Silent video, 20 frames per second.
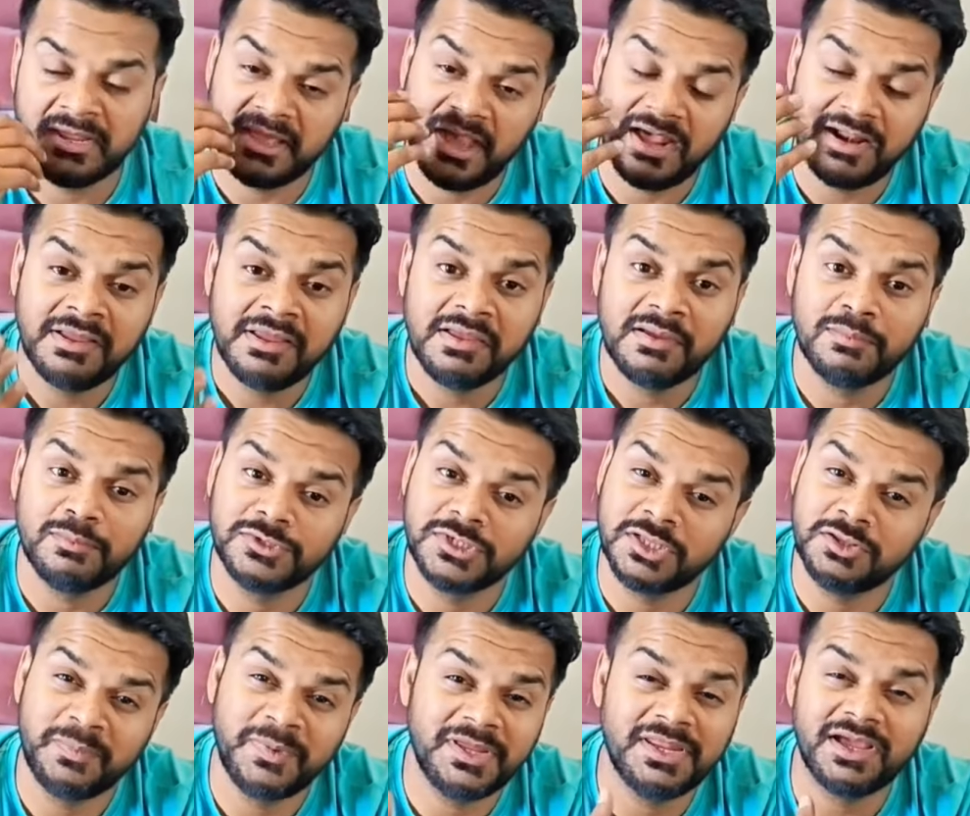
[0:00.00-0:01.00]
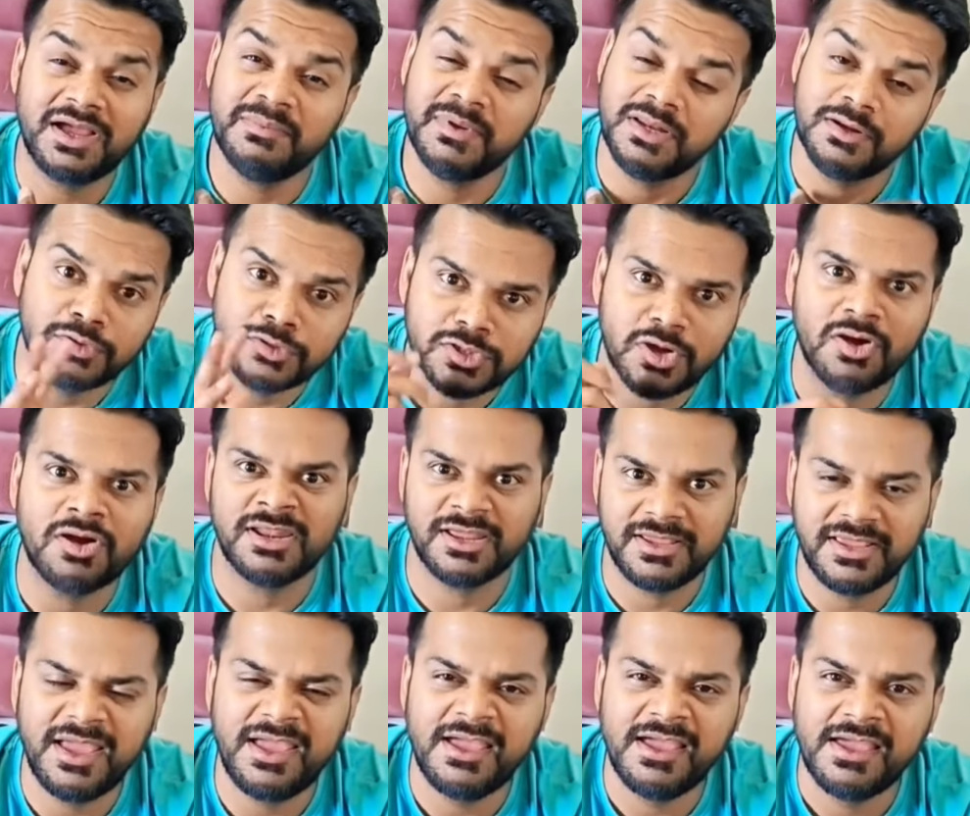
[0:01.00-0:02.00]
अरे यार मुझे तो पीने का बिल्कुल शौक
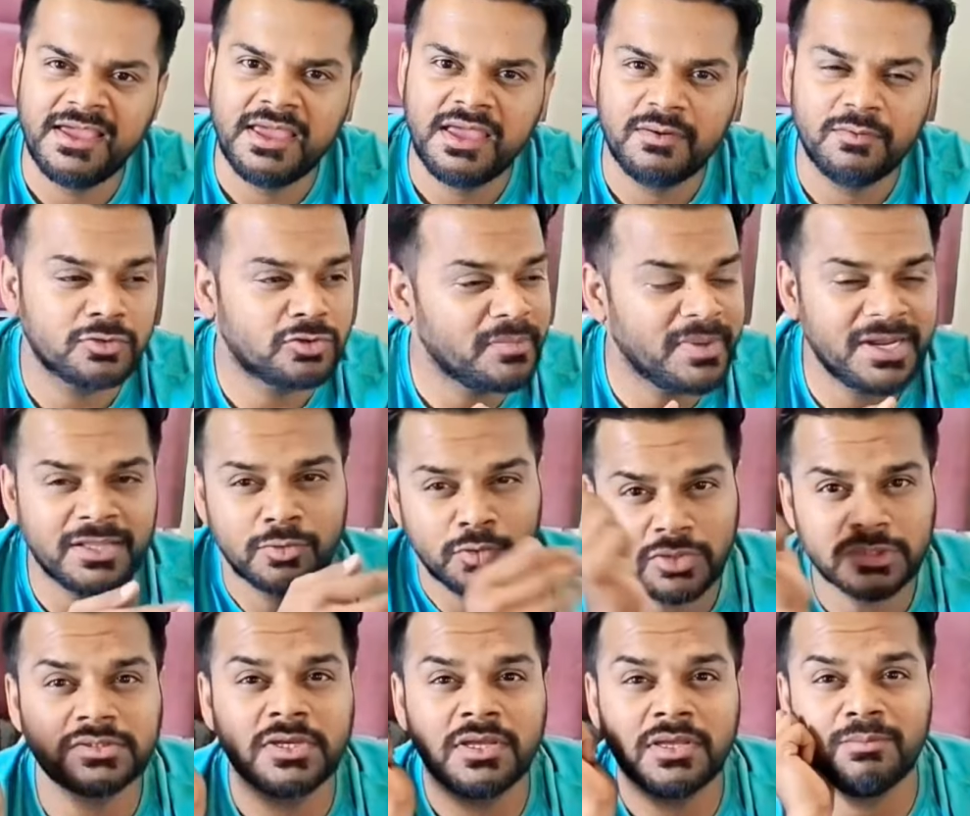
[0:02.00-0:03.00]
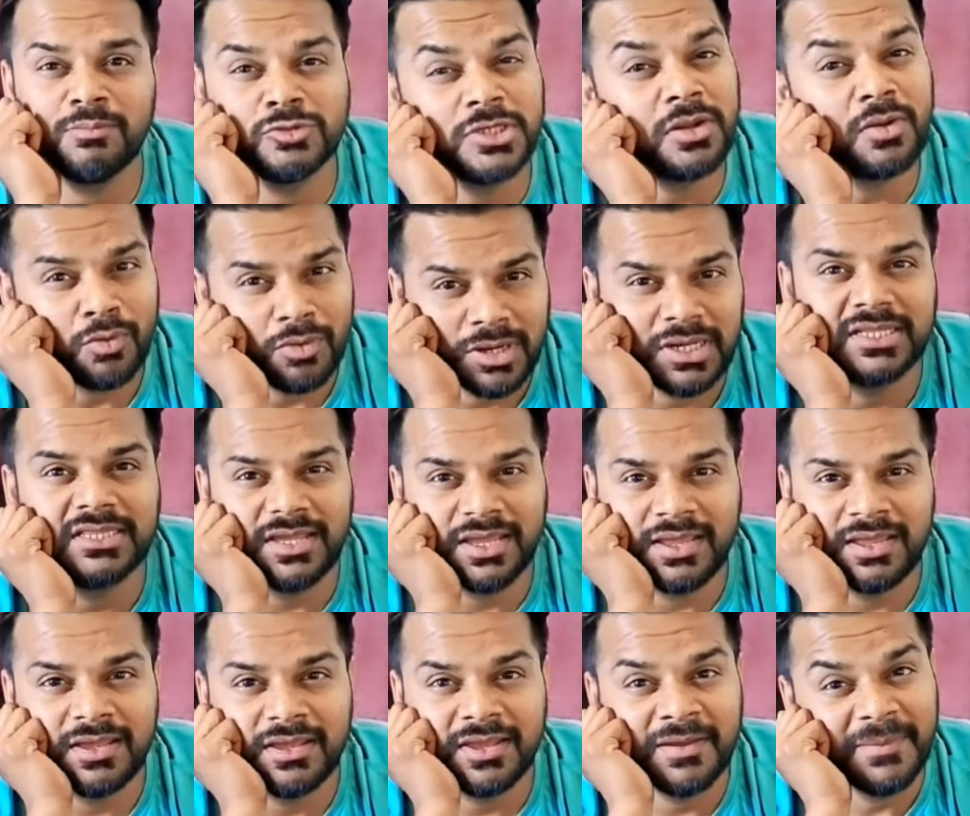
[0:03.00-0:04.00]
नहीं है वो तो मेरे दोस्त मुझे रोक लेते
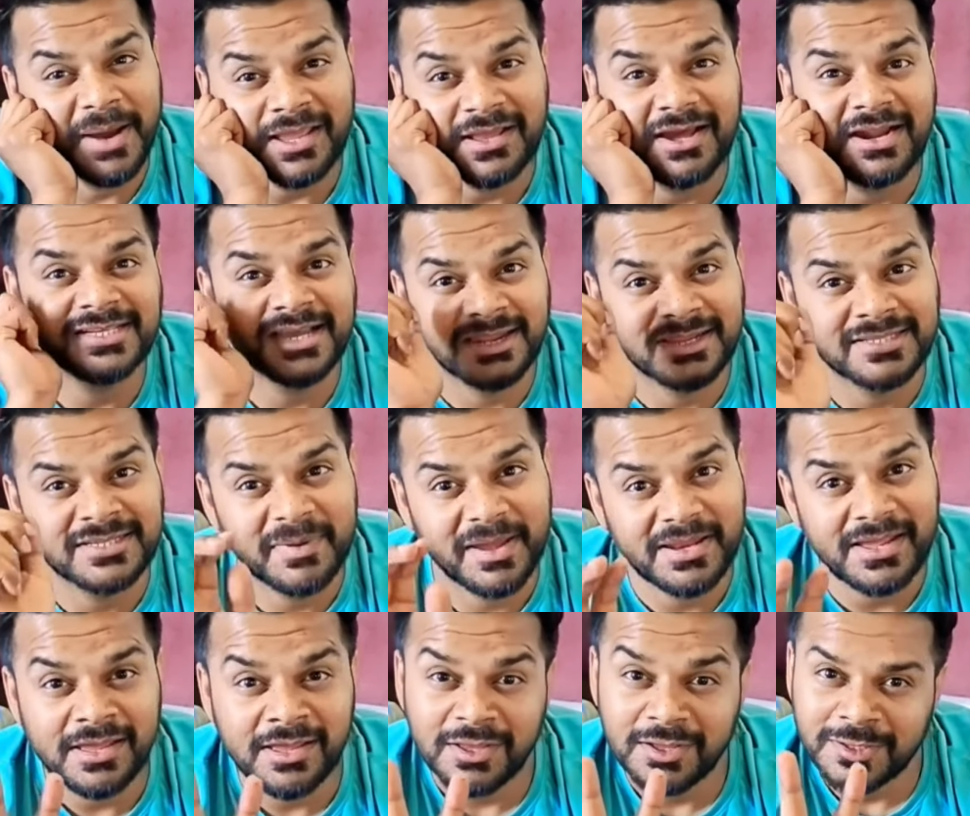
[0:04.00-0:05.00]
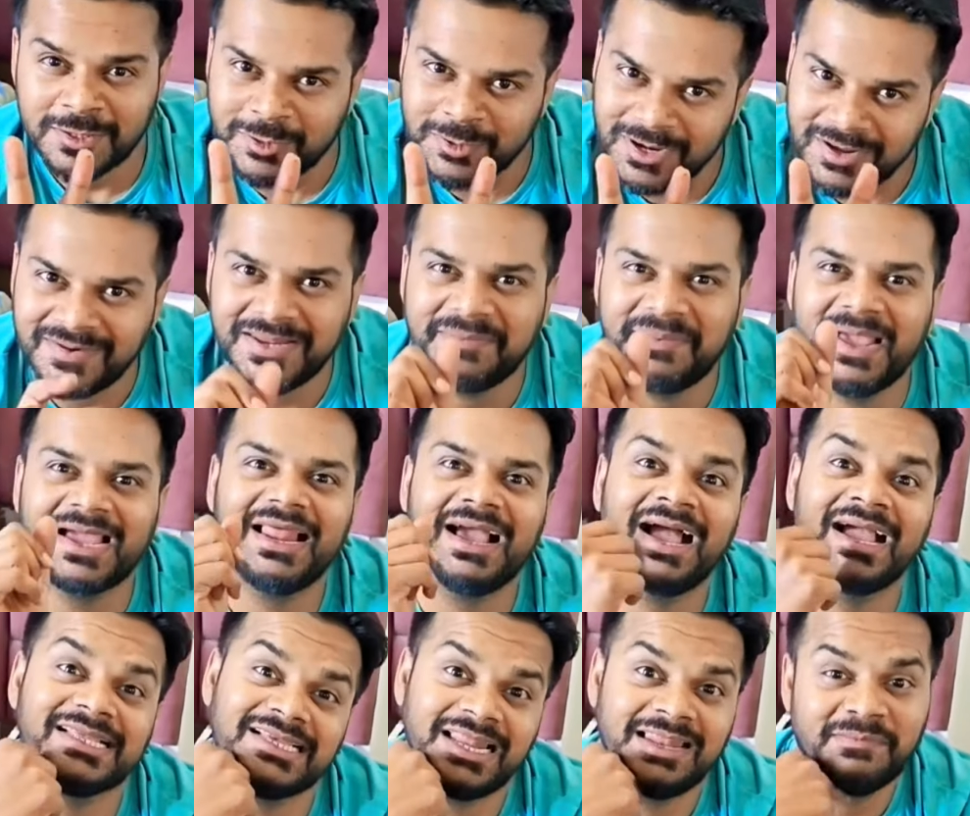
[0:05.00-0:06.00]
हैं कि भाई घर जाने से पहले दो लवली पैक
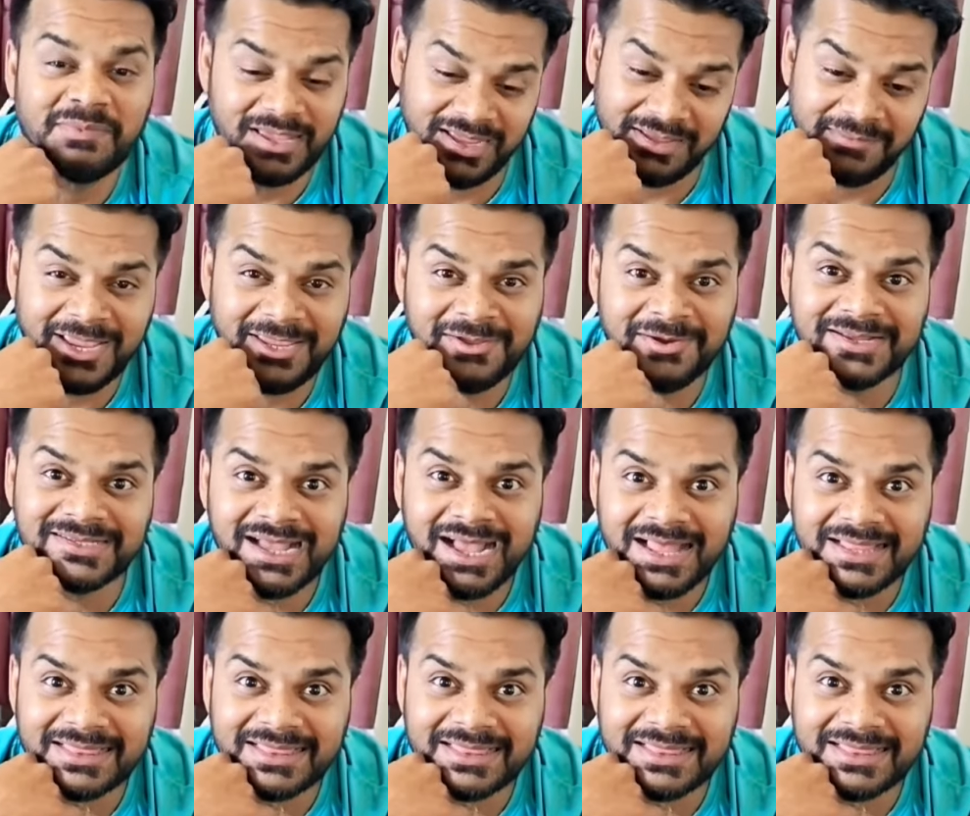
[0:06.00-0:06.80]
लगा के जाने पड़ेंगे भाइयों के